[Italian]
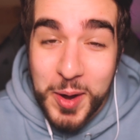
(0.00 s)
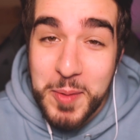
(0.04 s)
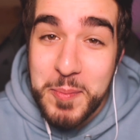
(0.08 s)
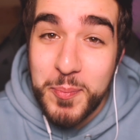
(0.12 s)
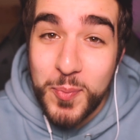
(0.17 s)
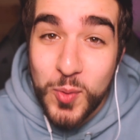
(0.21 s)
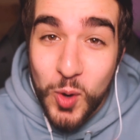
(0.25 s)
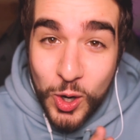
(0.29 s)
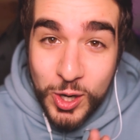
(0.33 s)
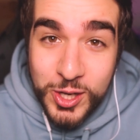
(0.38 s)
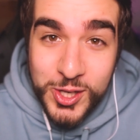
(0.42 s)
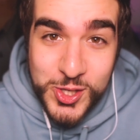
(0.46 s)

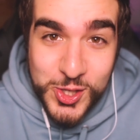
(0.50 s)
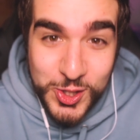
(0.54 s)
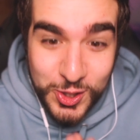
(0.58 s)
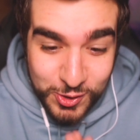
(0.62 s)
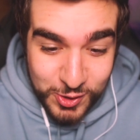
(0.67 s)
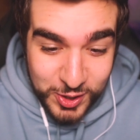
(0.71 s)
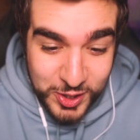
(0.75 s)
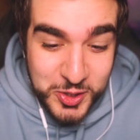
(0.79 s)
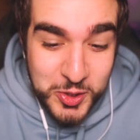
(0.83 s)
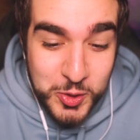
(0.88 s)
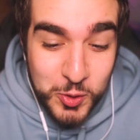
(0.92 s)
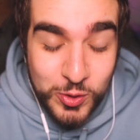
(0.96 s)
Buongiorno a
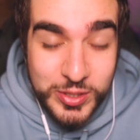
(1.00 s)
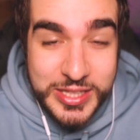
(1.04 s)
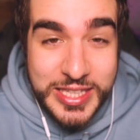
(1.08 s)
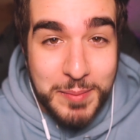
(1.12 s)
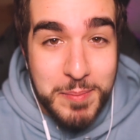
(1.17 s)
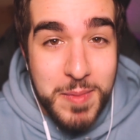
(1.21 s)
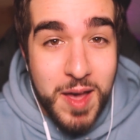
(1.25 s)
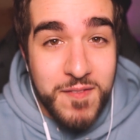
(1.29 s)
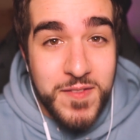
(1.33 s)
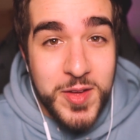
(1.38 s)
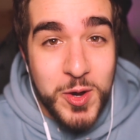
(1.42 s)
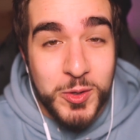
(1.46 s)
tutti,
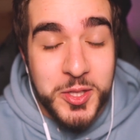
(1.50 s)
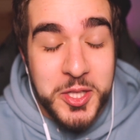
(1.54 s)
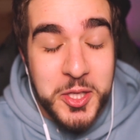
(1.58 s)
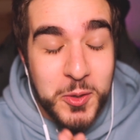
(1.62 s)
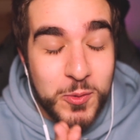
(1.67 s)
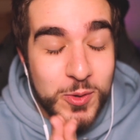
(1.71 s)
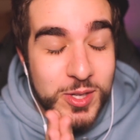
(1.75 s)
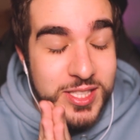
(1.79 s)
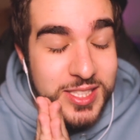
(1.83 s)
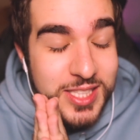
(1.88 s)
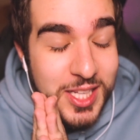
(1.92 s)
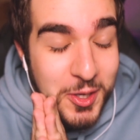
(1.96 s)
benvenuti in
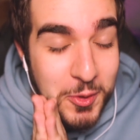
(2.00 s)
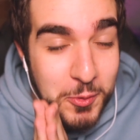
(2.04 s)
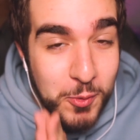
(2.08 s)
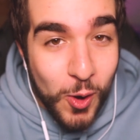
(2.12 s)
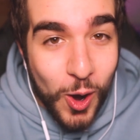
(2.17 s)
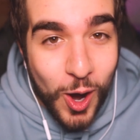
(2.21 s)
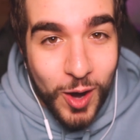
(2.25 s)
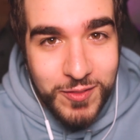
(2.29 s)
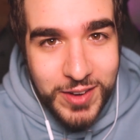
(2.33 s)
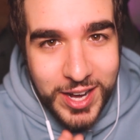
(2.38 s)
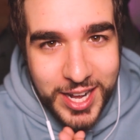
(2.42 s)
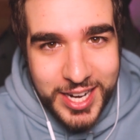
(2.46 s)
questa
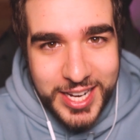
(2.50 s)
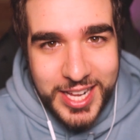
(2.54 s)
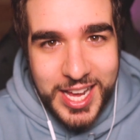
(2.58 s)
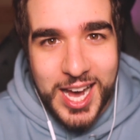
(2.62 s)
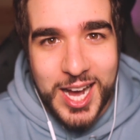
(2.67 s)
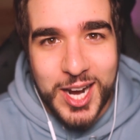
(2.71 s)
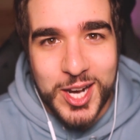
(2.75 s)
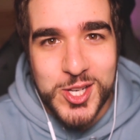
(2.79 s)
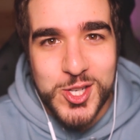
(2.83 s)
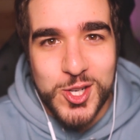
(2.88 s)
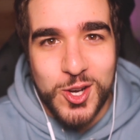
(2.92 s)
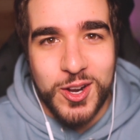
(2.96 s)
nuova
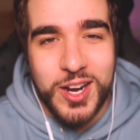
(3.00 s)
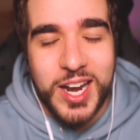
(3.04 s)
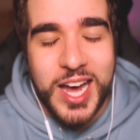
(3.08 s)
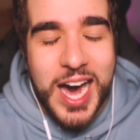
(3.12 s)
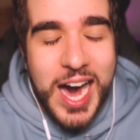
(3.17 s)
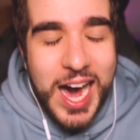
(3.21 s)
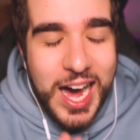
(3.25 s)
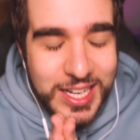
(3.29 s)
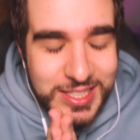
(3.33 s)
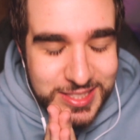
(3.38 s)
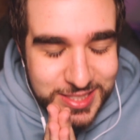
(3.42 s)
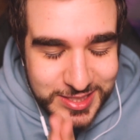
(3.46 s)
reaction
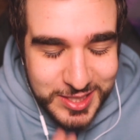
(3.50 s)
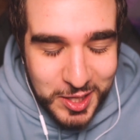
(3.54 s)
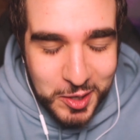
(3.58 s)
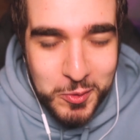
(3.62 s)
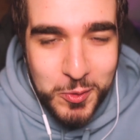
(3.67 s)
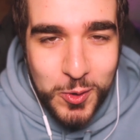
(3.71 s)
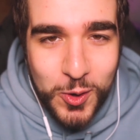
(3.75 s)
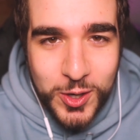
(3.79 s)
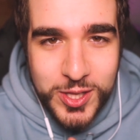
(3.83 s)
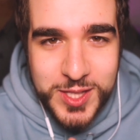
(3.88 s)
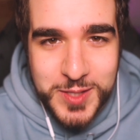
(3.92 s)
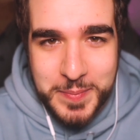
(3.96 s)
a Star
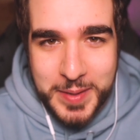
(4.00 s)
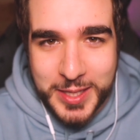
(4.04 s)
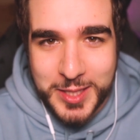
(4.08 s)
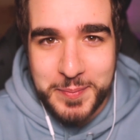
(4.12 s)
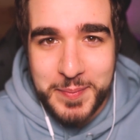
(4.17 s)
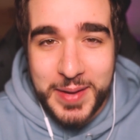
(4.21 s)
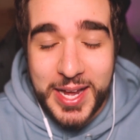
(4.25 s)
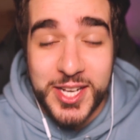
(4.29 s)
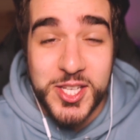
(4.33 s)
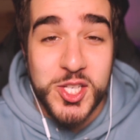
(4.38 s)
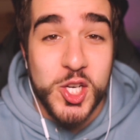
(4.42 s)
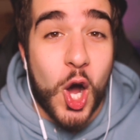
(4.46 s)
Wars Bad
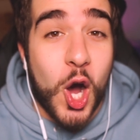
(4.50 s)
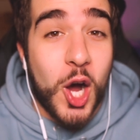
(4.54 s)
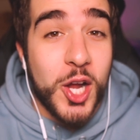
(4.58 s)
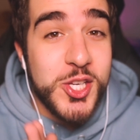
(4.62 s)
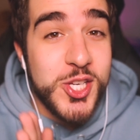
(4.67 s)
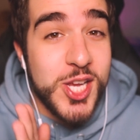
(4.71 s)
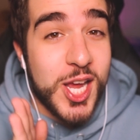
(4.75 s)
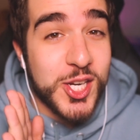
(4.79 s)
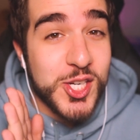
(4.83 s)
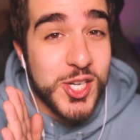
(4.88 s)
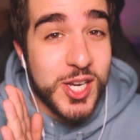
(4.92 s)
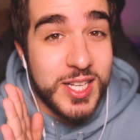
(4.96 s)
Batch Oggi
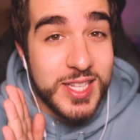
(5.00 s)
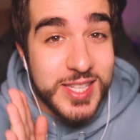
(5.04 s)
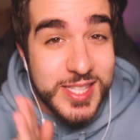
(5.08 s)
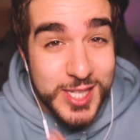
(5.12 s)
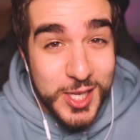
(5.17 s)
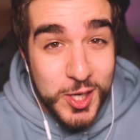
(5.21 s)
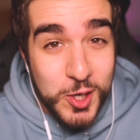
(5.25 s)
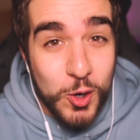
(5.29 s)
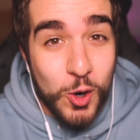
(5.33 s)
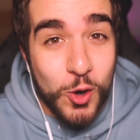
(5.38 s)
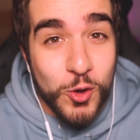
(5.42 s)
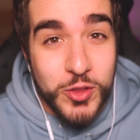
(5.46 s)
esce il
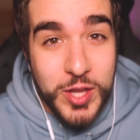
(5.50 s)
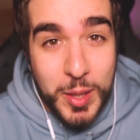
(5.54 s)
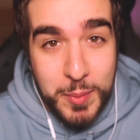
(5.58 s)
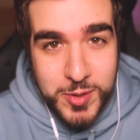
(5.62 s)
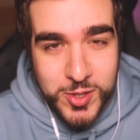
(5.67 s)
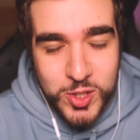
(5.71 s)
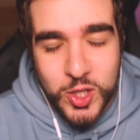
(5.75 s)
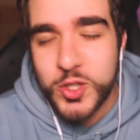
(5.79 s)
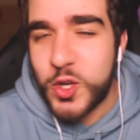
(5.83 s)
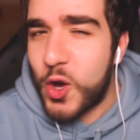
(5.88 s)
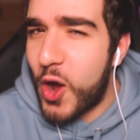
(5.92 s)
secondo episodio,